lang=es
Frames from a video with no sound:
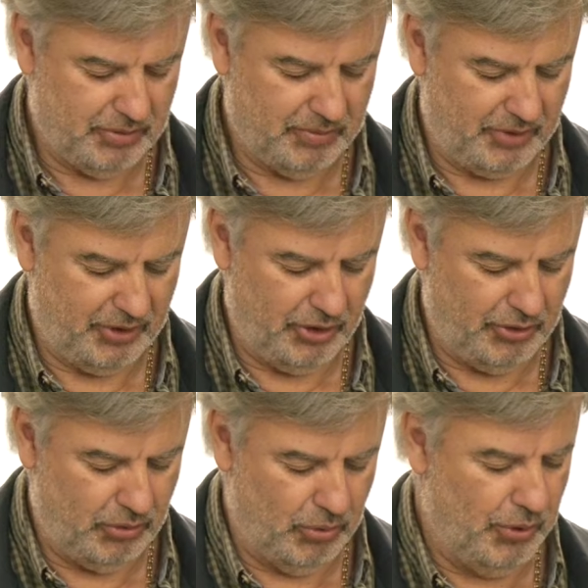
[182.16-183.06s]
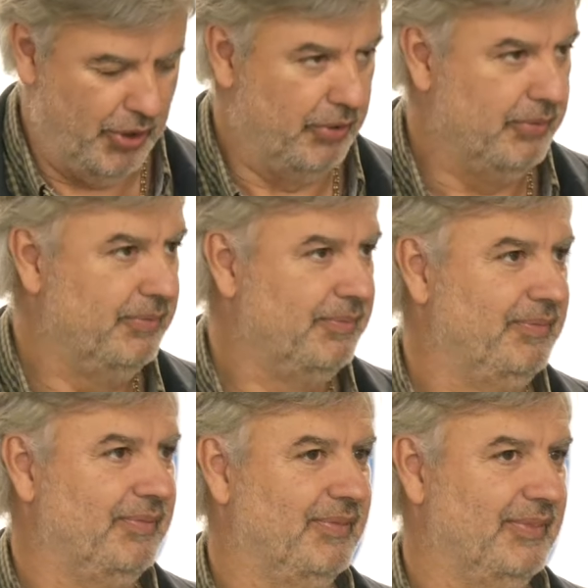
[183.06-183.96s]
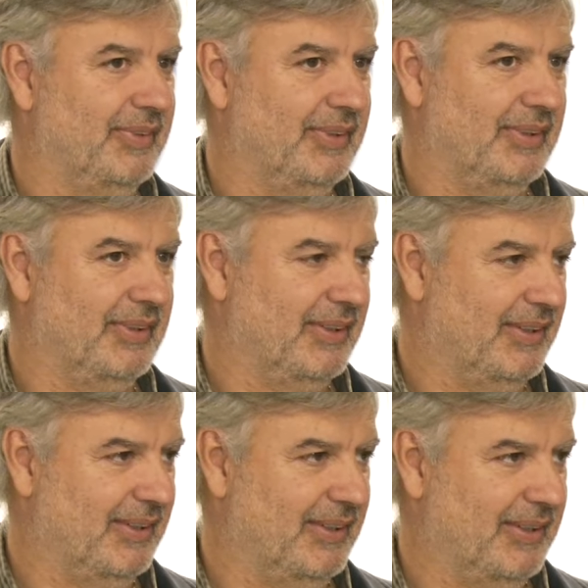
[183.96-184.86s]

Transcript: que ellos tienen, con oficios que ellos quieren